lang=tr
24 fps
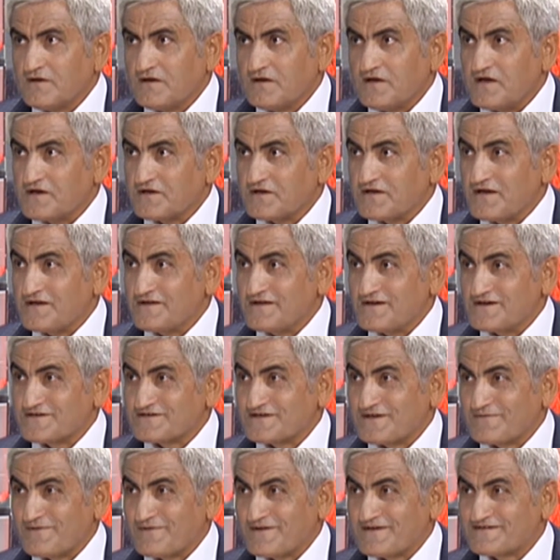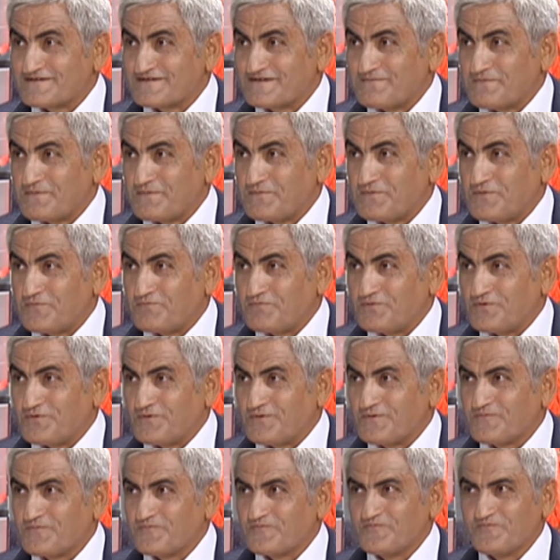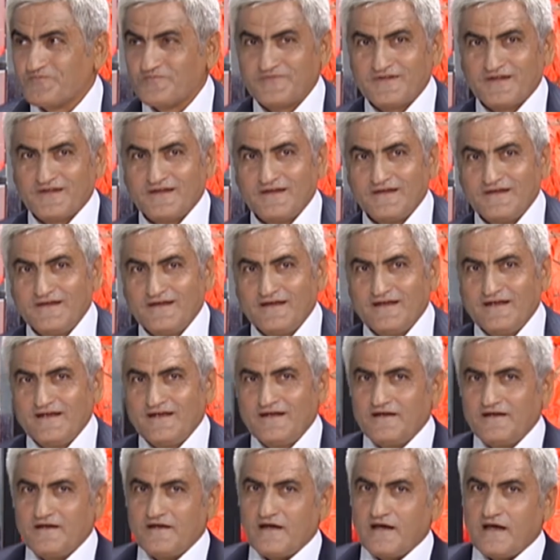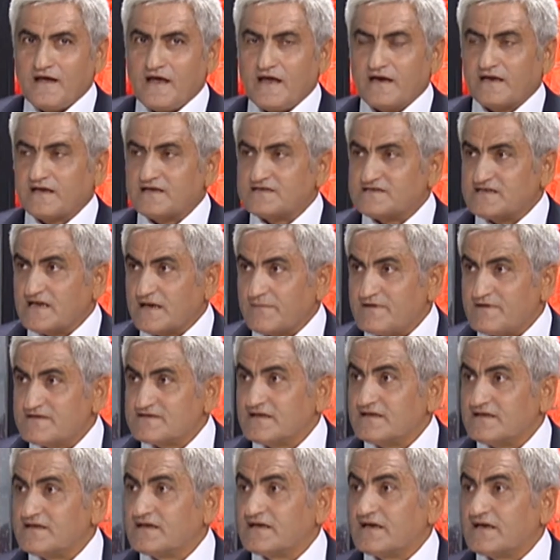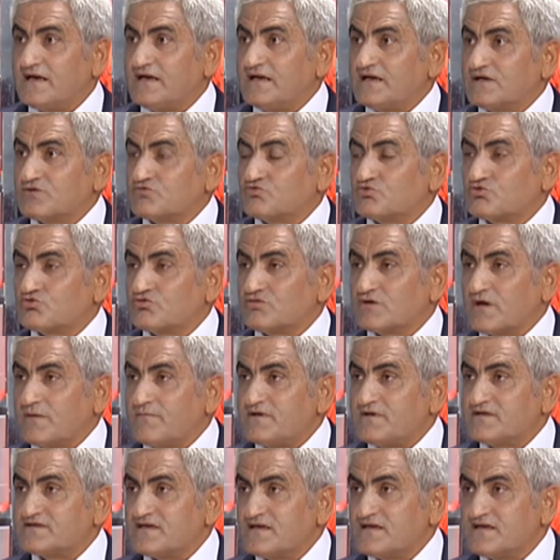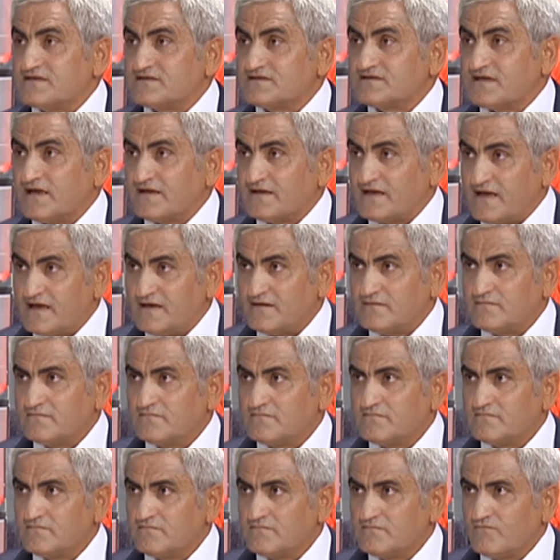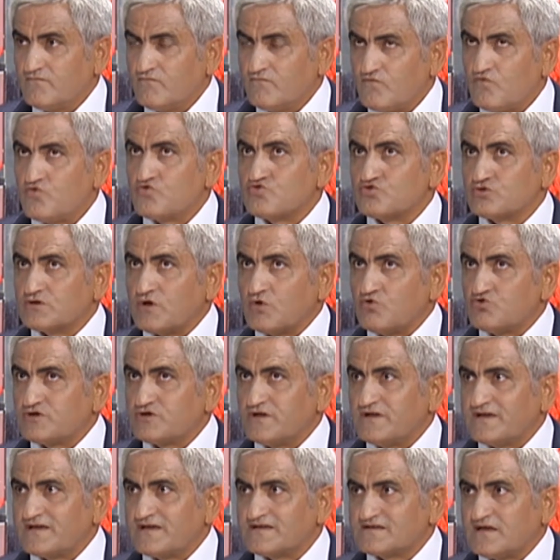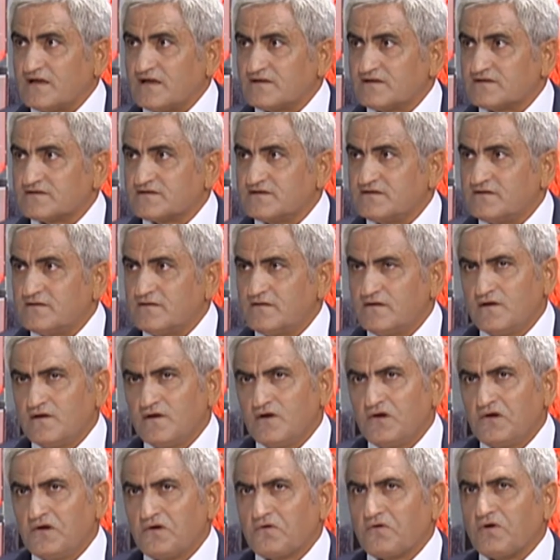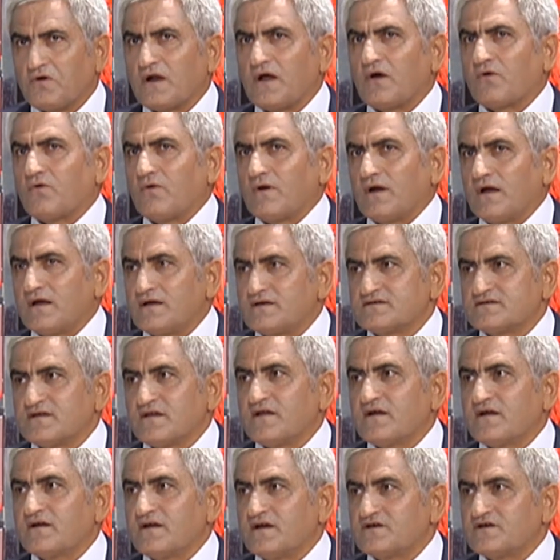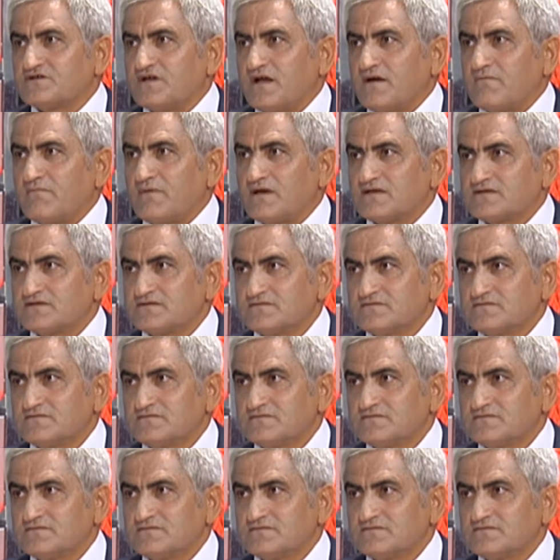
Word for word: Erken yaşlanmanın sebebi bu. Eğer ki serbest radikalleri durdurabilse insanlar vücutta hücrelere saldırısını kolay kolay insanlar yaşlanmaz.